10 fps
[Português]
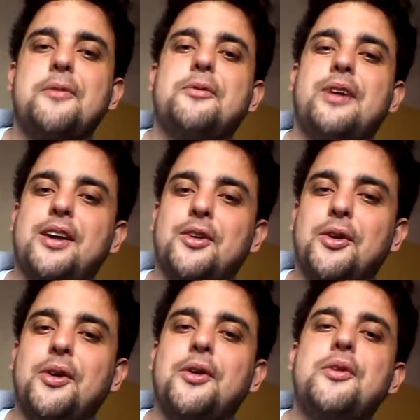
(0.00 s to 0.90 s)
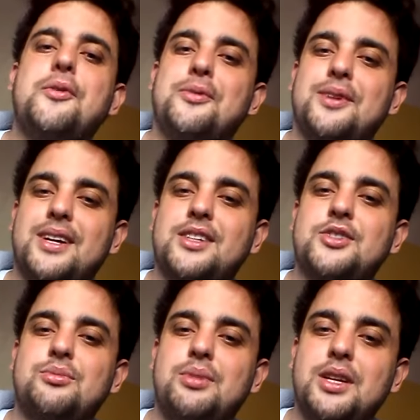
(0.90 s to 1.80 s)
Falou, um
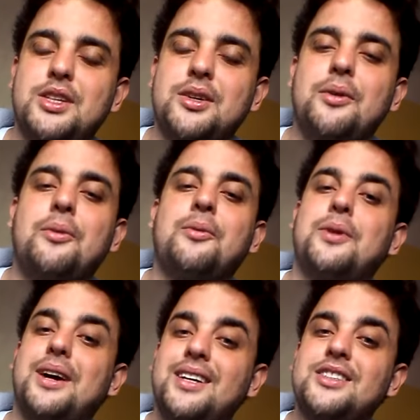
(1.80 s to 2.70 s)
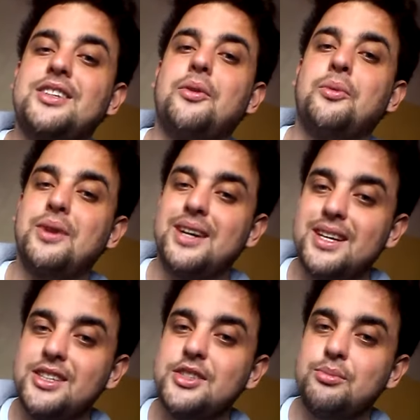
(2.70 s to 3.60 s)
grande, bre... um, grande, um
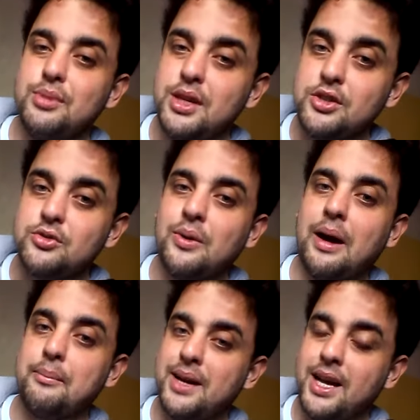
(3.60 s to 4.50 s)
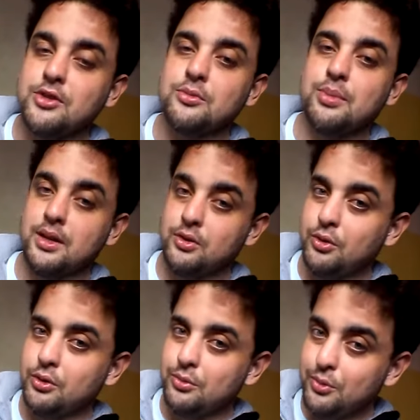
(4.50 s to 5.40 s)
grande beijo, um abraço para
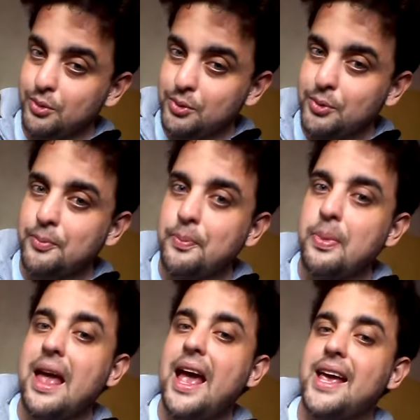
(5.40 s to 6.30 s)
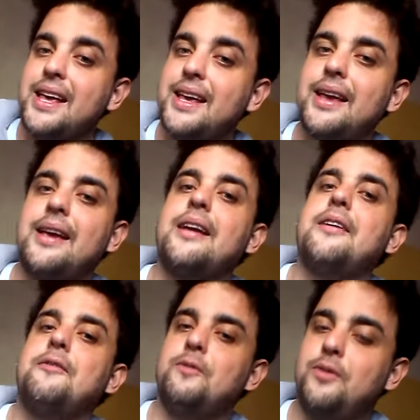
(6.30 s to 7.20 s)
todo mundo e
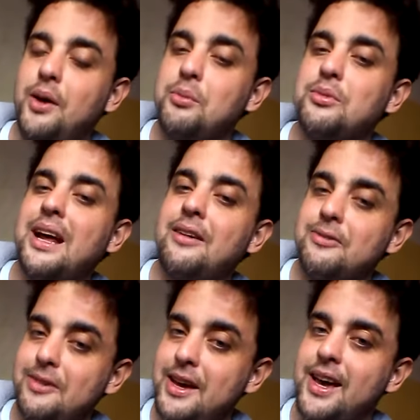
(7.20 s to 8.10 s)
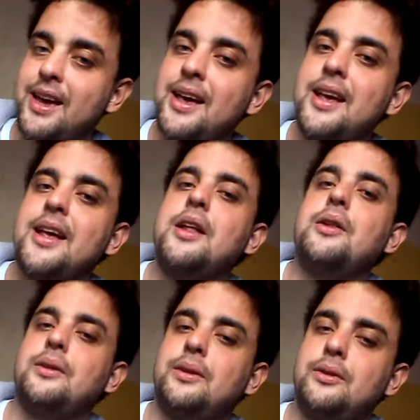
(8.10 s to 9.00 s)
vamos na fé
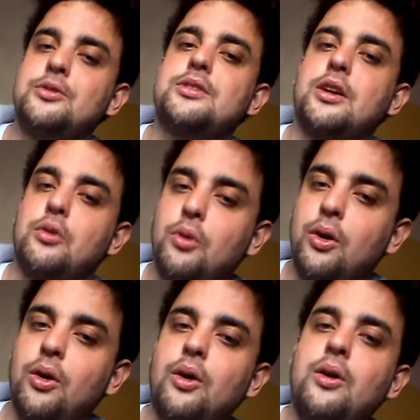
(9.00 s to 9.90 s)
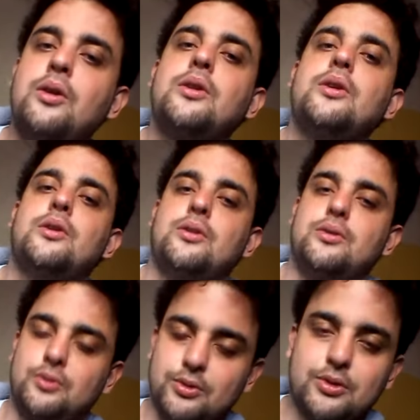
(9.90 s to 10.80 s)
que o Senhor
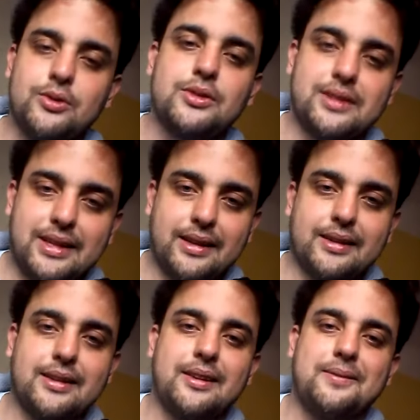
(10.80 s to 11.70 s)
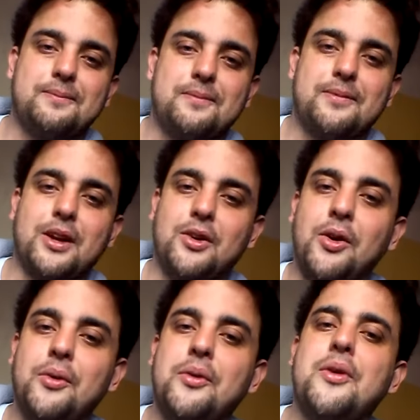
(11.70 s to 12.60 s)
nos sustenta.
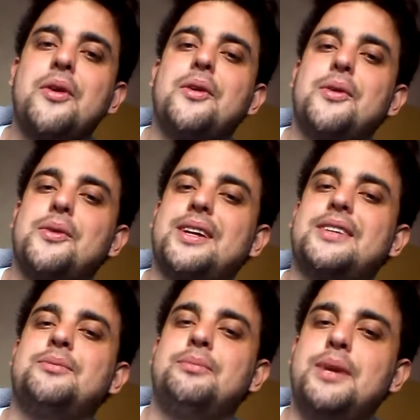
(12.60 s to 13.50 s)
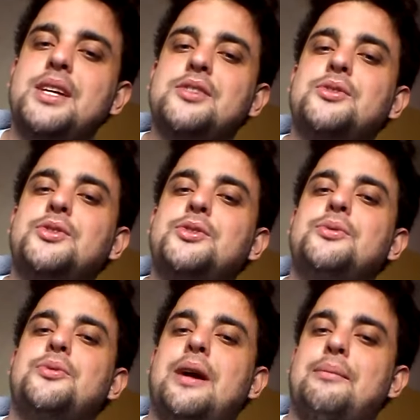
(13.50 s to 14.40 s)
Falou? Um grande beijo,
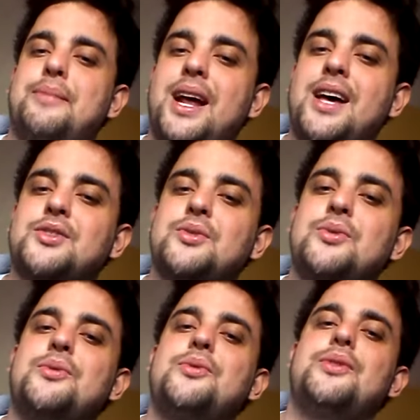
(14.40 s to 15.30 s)
um abraço.